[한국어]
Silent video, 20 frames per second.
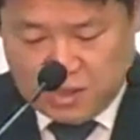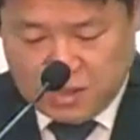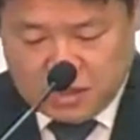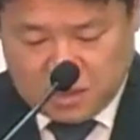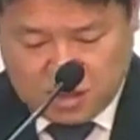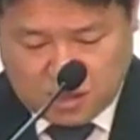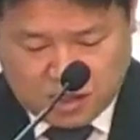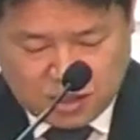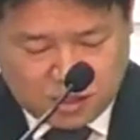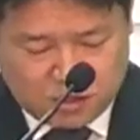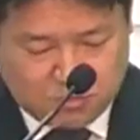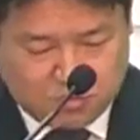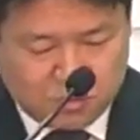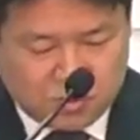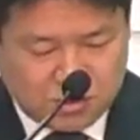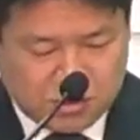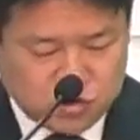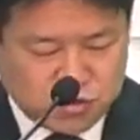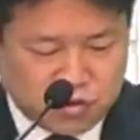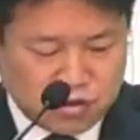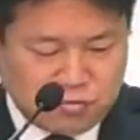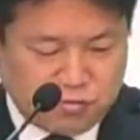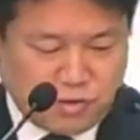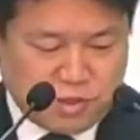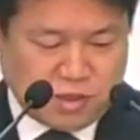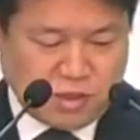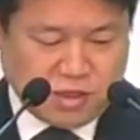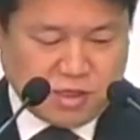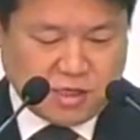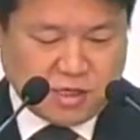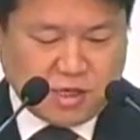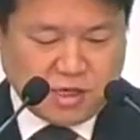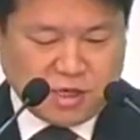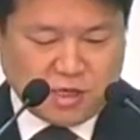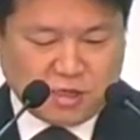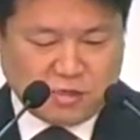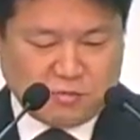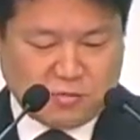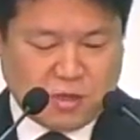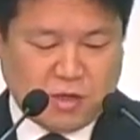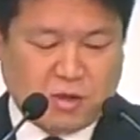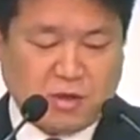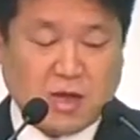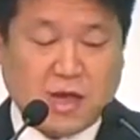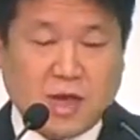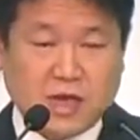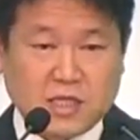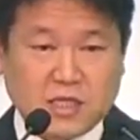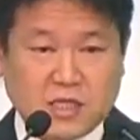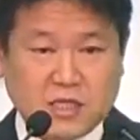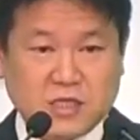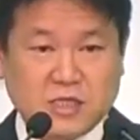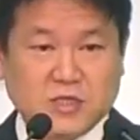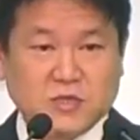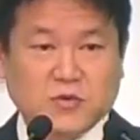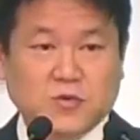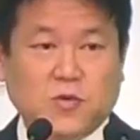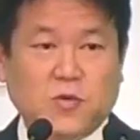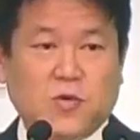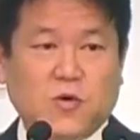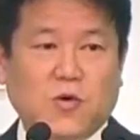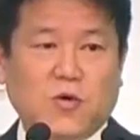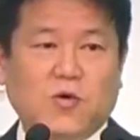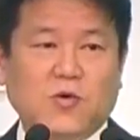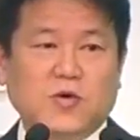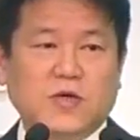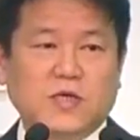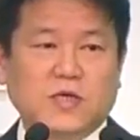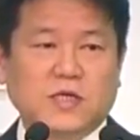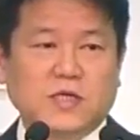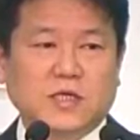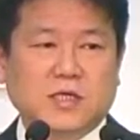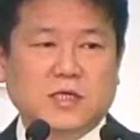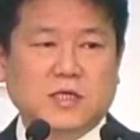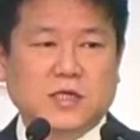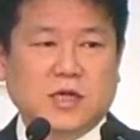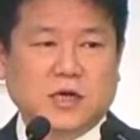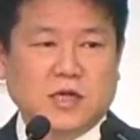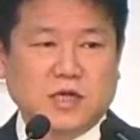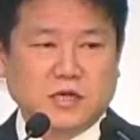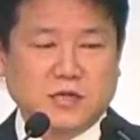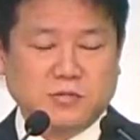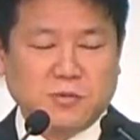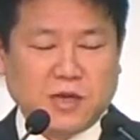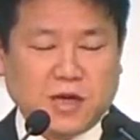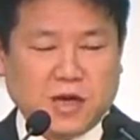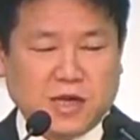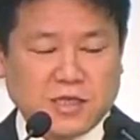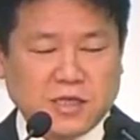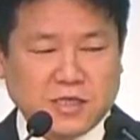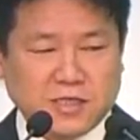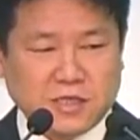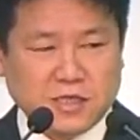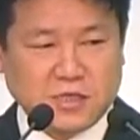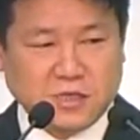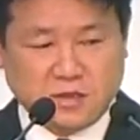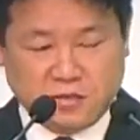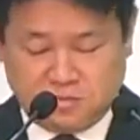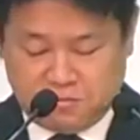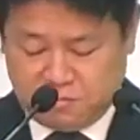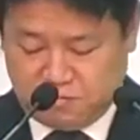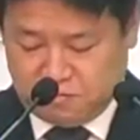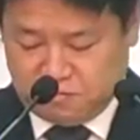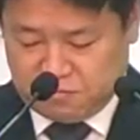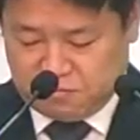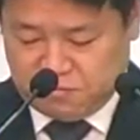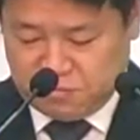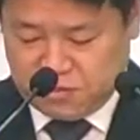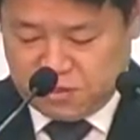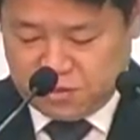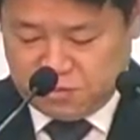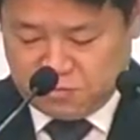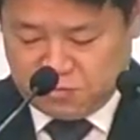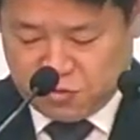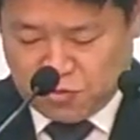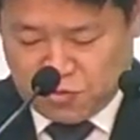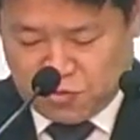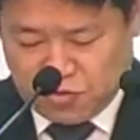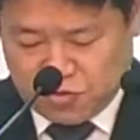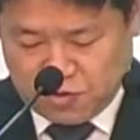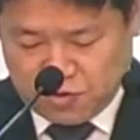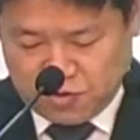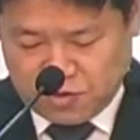하나님 예수님이 하나님의 아들이시고 그 하나님의 아들을 믿음으로